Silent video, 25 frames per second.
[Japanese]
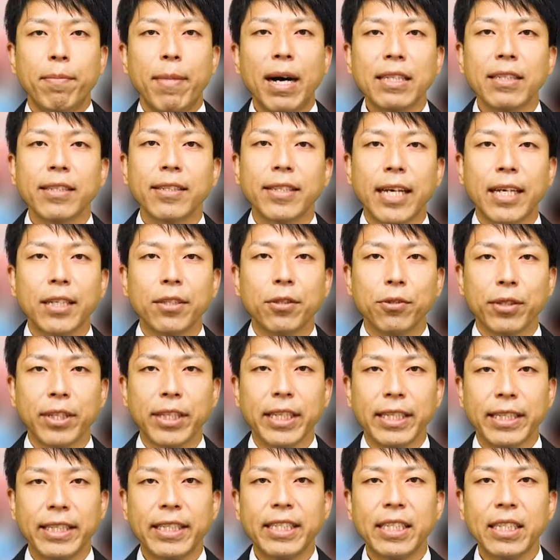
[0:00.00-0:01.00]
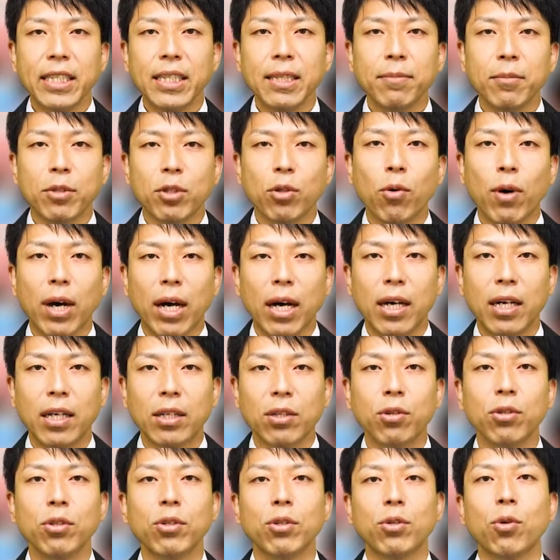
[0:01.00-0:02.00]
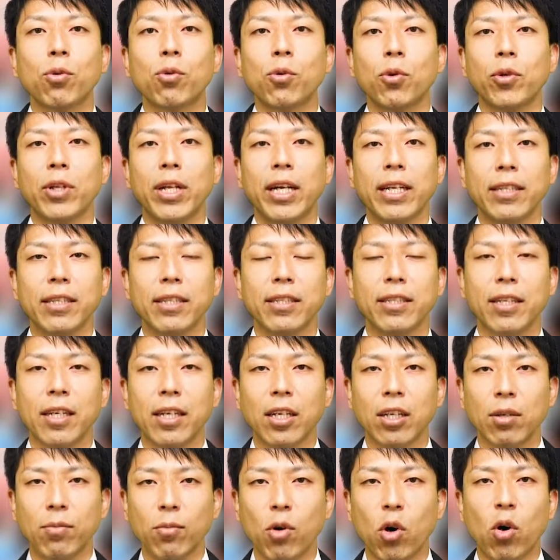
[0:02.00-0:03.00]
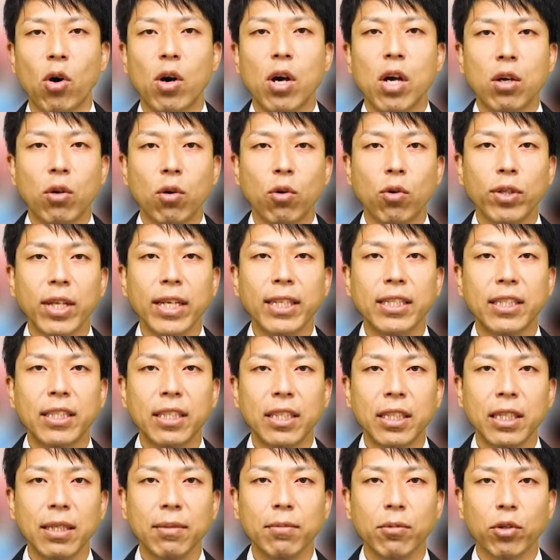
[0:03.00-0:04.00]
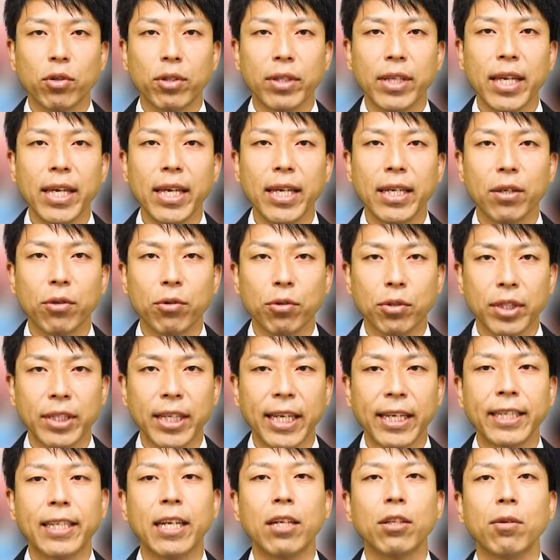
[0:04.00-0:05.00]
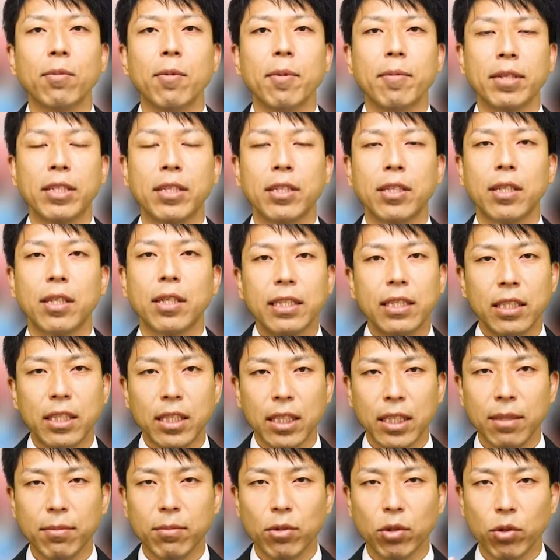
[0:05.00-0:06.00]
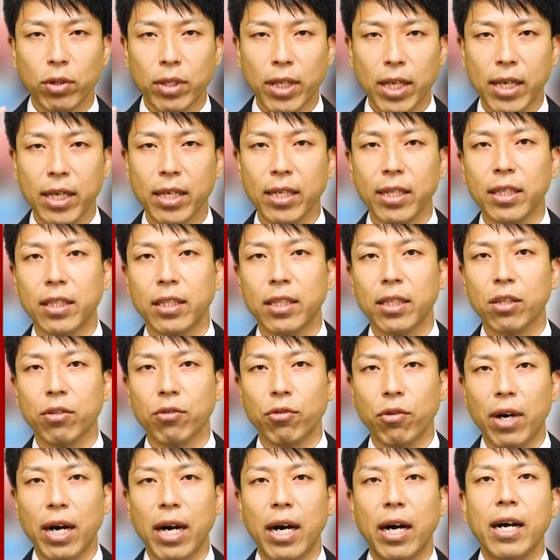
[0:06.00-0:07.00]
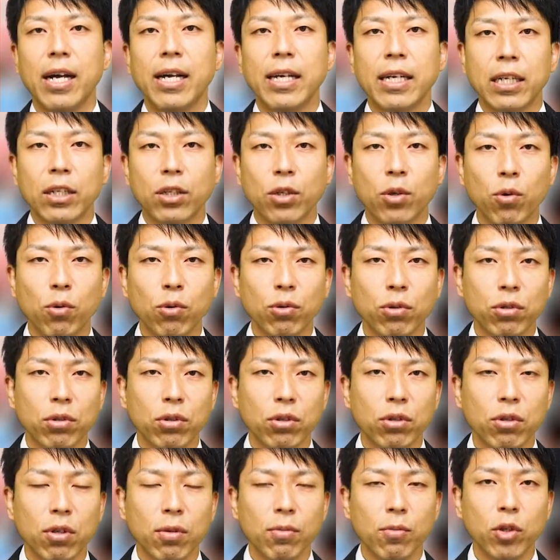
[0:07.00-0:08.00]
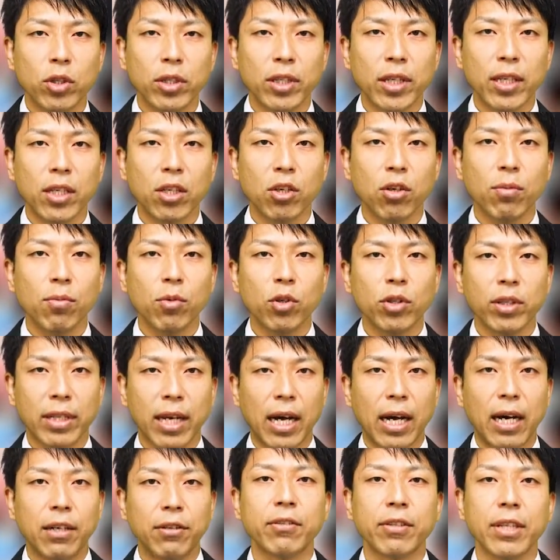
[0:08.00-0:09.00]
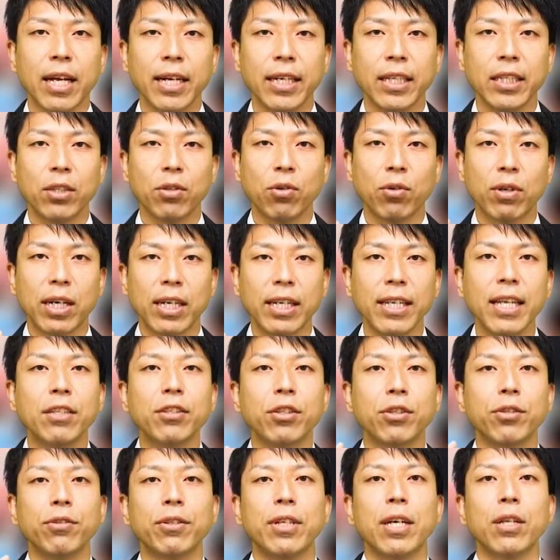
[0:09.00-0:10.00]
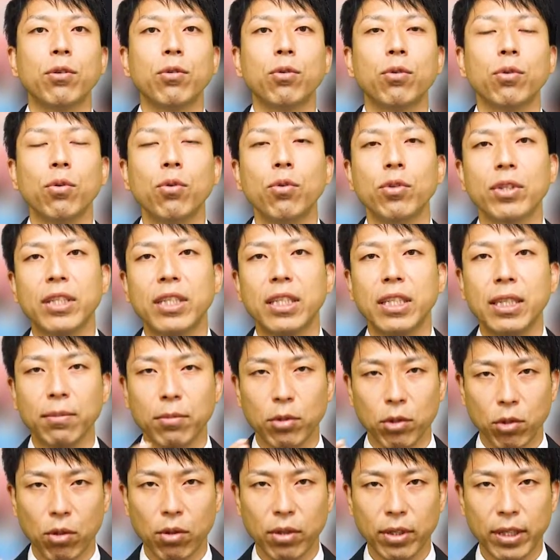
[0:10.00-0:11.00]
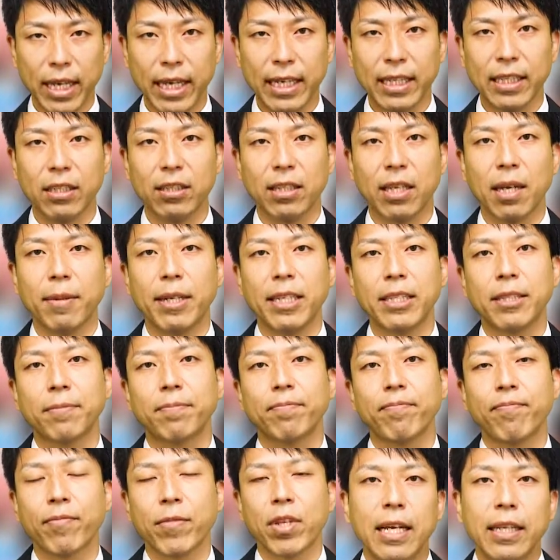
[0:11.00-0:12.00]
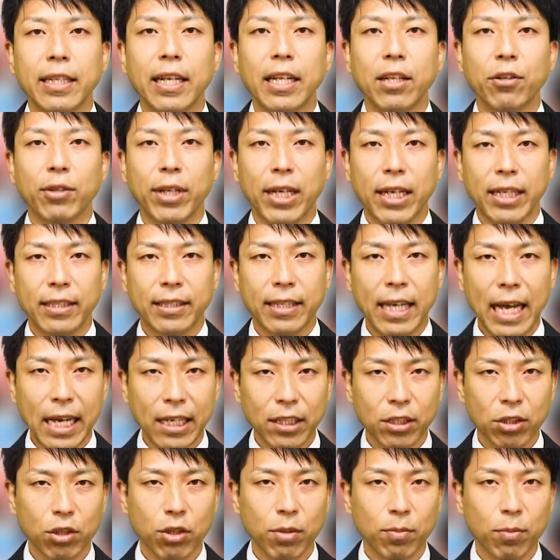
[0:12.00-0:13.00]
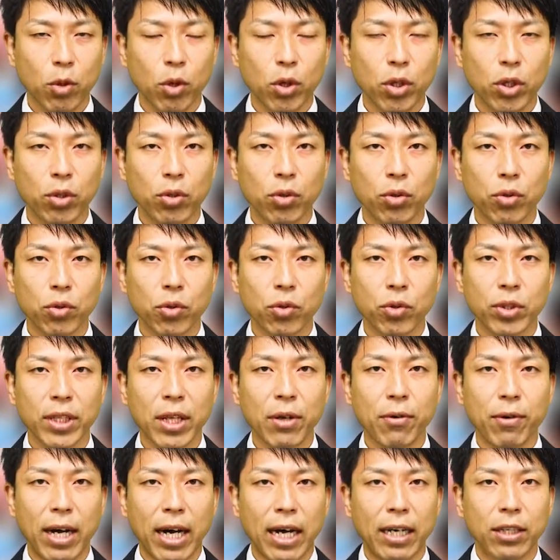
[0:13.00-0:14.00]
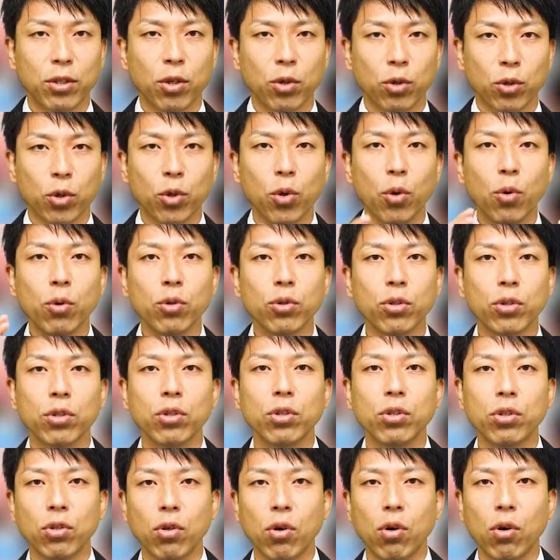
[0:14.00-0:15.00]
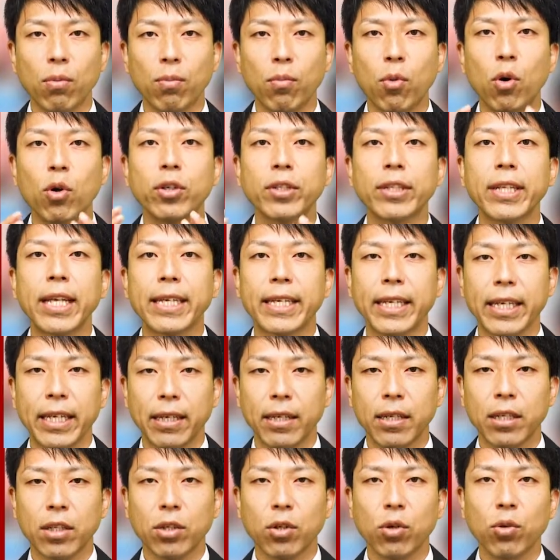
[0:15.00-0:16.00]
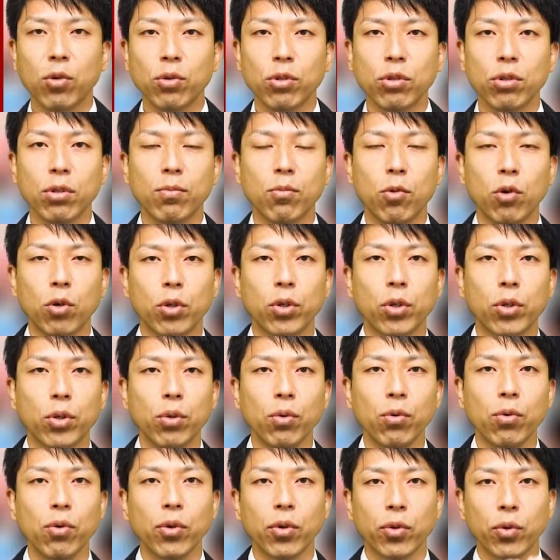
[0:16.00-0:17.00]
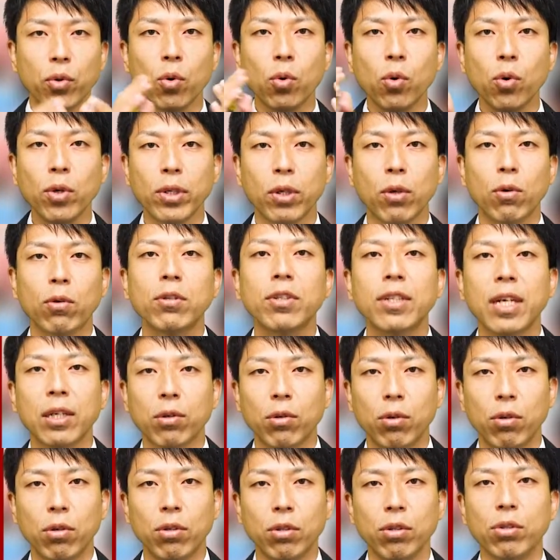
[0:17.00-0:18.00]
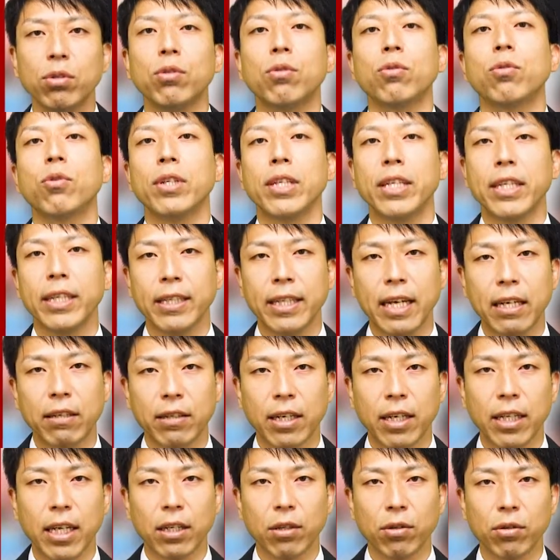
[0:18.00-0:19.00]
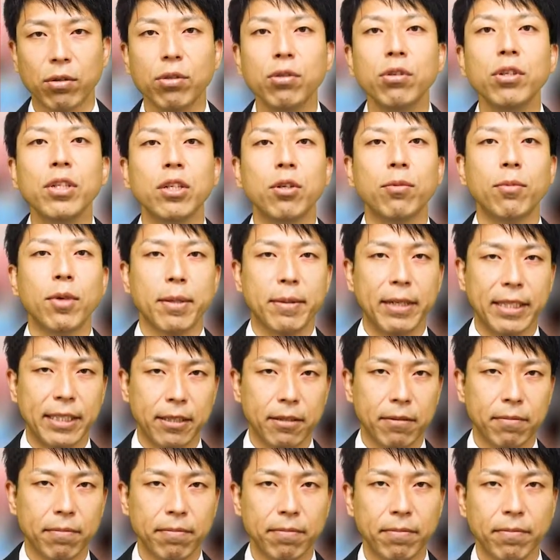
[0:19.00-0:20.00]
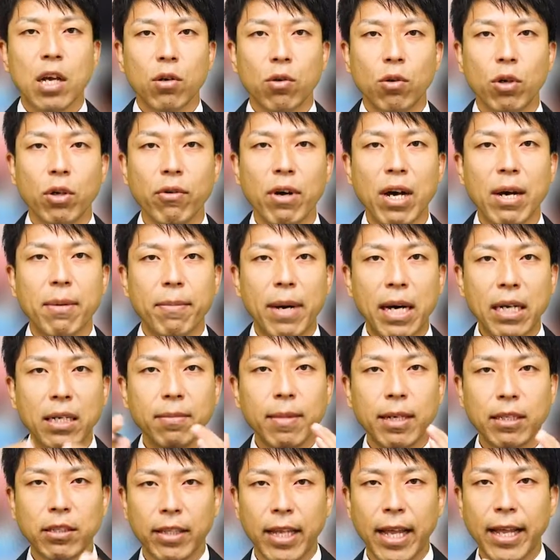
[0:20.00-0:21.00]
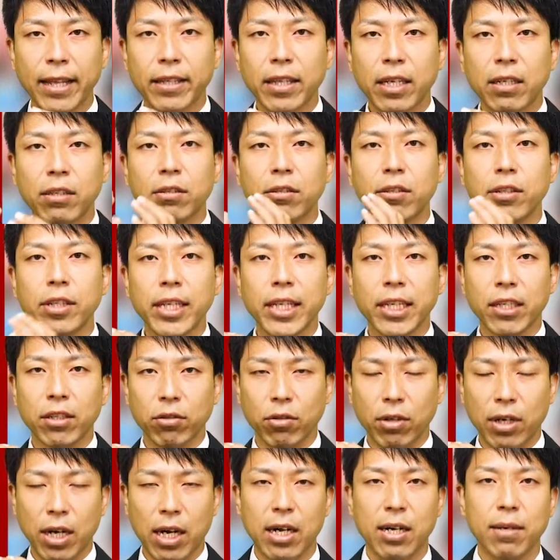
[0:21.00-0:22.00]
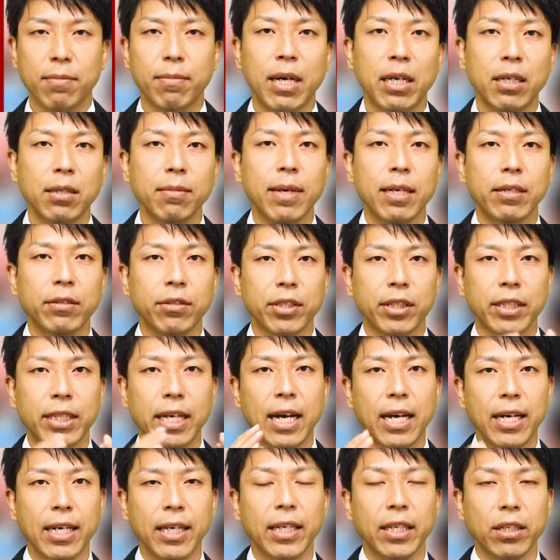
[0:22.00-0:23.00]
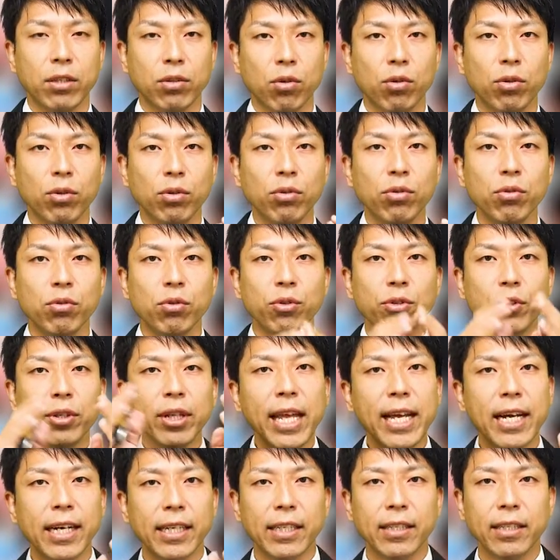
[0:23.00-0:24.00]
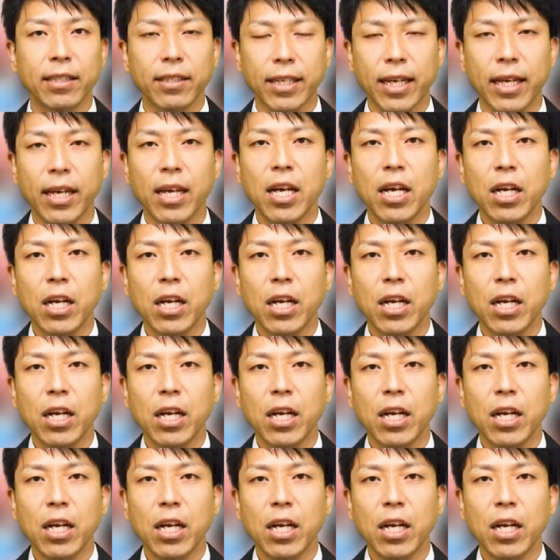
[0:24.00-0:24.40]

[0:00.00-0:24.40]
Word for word: まず最初にチームとはというところなんですけれども、ここでチームの定義をしていきたいと思います。チームの定義っていうのは、共通の目的を持った2人以上からなる集団のことをチームと定義づけます。なので最初のポイントとしては、その共通の目的、共通の目標をどこに置くかということになるかなというふうに思います。これは〇〇デンタルクリニックとか〇〇歯科医院という船がですね、